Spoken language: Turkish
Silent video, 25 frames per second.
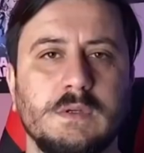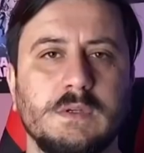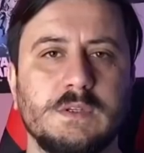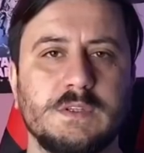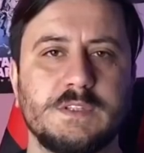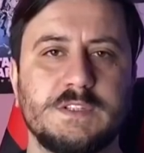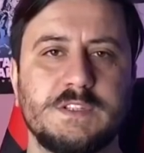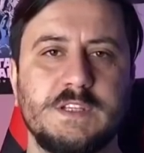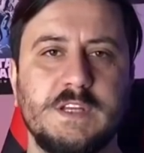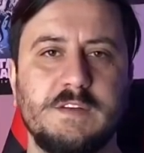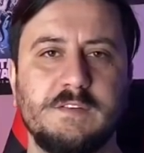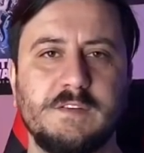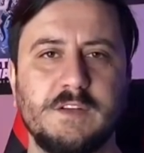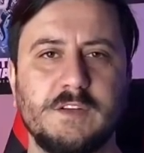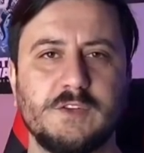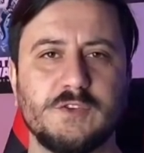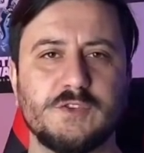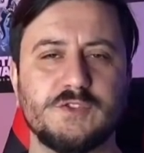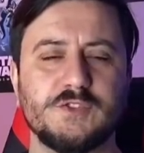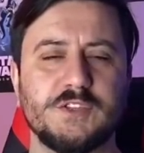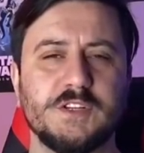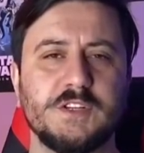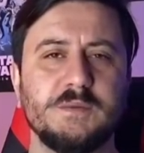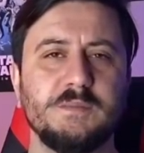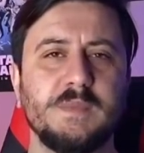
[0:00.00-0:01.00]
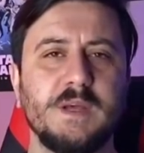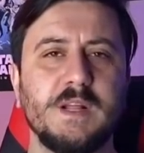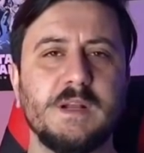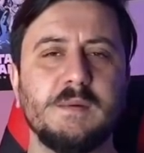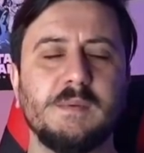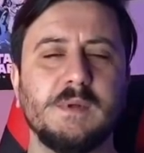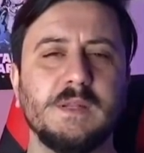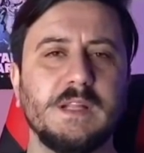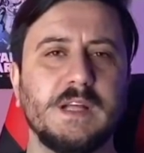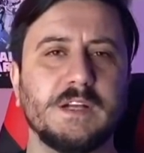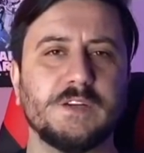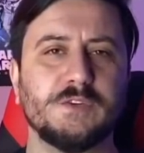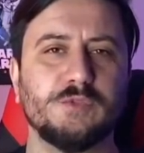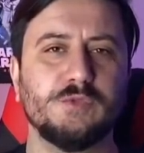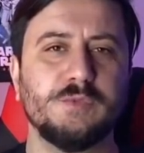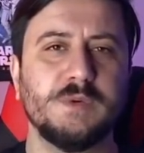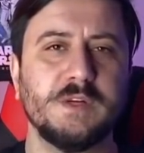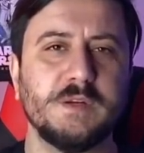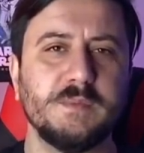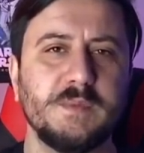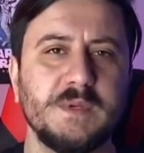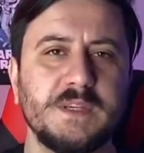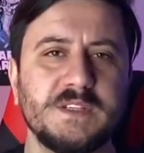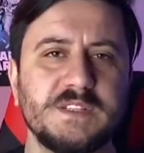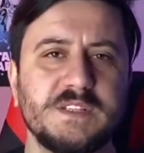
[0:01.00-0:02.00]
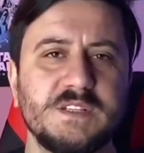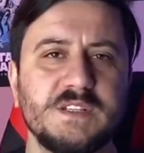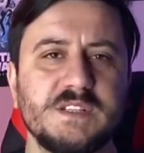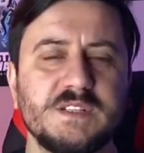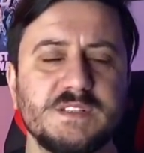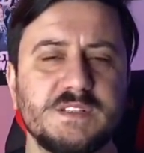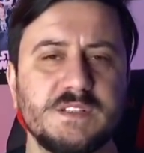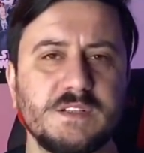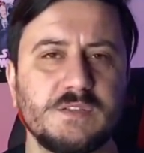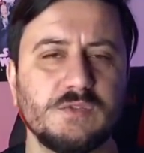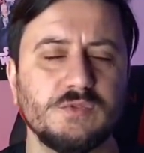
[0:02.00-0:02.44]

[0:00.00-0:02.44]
Sevgili dostlarım merhabalar. Umarım iyisinizdir.